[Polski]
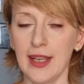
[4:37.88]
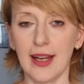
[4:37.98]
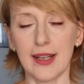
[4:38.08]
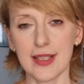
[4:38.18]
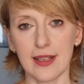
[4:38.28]

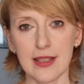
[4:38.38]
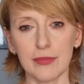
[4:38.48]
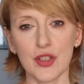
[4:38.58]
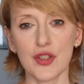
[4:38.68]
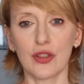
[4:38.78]
ale
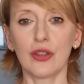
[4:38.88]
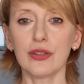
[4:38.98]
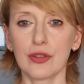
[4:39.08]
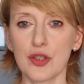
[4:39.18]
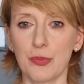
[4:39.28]
zarazem też
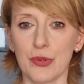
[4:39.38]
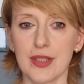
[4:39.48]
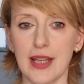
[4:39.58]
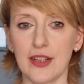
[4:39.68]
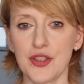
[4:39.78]
godność
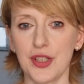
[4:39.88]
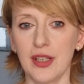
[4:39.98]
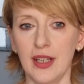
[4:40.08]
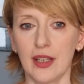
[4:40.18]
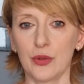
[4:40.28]
postaci,
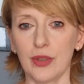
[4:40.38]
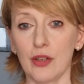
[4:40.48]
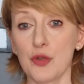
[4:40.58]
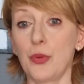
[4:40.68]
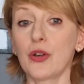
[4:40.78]
które
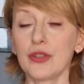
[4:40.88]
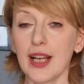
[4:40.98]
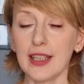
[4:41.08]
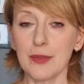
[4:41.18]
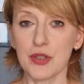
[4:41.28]
choć
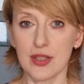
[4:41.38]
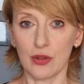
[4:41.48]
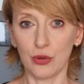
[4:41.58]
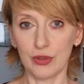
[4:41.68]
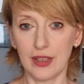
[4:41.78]
pokonane przez
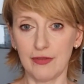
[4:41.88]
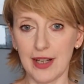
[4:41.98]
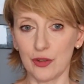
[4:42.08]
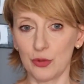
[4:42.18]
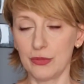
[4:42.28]
okrutne
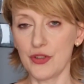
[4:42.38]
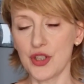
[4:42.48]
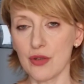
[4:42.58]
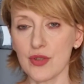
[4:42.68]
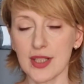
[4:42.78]
fatum,
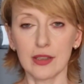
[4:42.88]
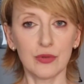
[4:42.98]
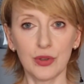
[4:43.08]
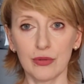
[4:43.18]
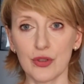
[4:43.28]
wciąż
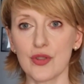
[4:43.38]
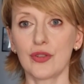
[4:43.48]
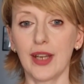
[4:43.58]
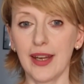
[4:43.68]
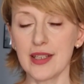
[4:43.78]
zachowują
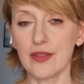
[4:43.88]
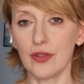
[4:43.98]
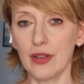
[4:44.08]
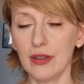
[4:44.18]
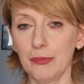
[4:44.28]

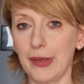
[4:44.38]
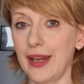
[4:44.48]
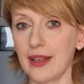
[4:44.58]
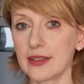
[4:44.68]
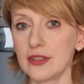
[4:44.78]
dostojeństwo,
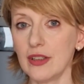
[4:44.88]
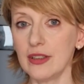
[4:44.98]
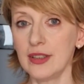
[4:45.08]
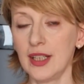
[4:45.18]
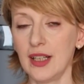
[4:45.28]

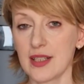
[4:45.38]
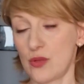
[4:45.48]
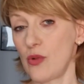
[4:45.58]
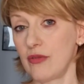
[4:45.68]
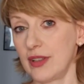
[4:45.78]
piękno,
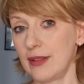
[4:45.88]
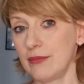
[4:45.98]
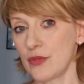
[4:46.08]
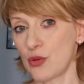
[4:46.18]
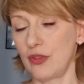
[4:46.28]

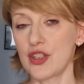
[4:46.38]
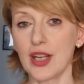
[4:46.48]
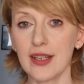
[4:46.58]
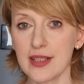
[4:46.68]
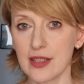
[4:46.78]
słowem
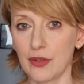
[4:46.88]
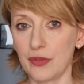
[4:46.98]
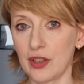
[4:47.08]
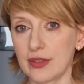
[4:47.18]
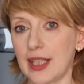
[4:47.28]
człowieczeństwo w
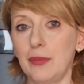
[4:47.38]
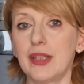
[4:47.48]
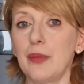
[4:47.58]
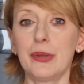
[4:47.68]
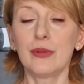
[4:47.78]
jego takim
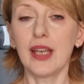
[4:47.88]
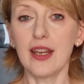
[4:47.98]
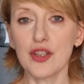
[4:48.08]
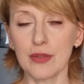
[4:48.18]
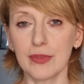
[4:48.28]

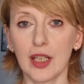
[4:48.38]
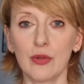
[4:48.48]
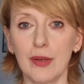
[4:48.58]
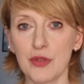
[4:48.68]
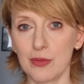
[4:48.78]
najpełniejszym,
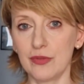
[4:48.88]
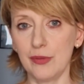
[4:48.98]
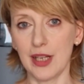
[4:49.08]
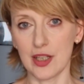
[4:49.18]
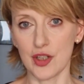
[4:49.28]
najgłębszym
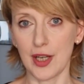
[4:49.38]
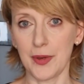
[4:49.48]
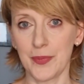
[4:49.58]
wymiarze.